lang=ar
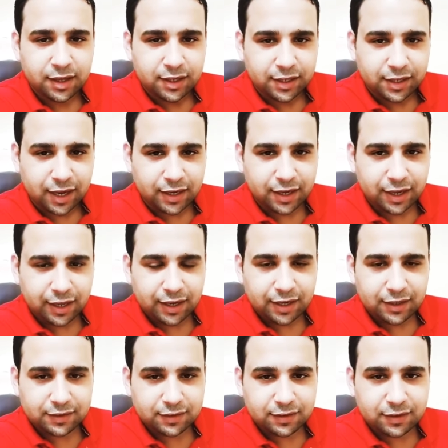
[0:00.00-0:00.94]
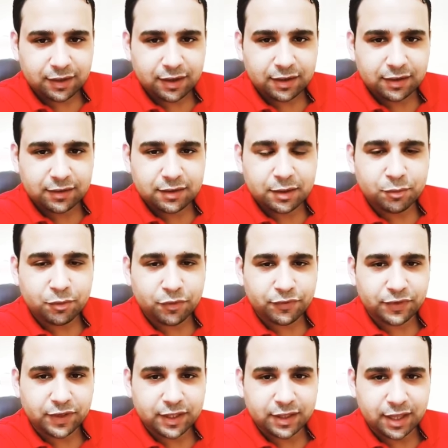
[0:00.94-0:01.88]
يعني حلقة النهاردة
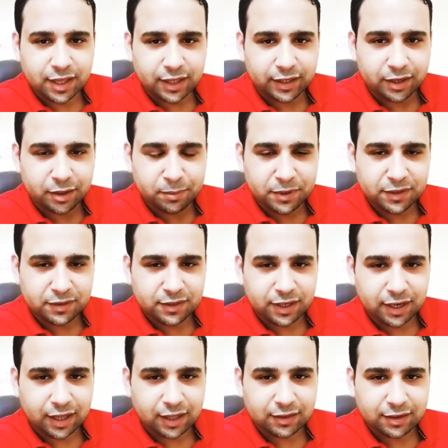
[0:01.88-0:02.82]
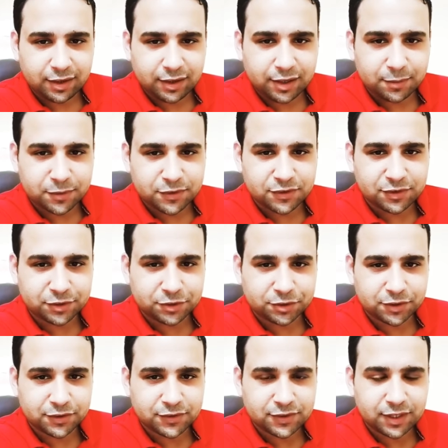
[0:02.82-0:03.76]
مفيدة للبنت اللي عندها
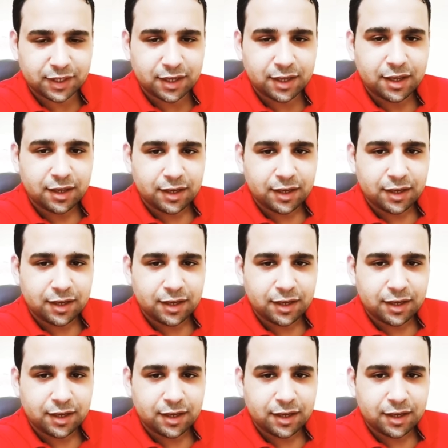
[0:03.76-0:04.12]
15 سنة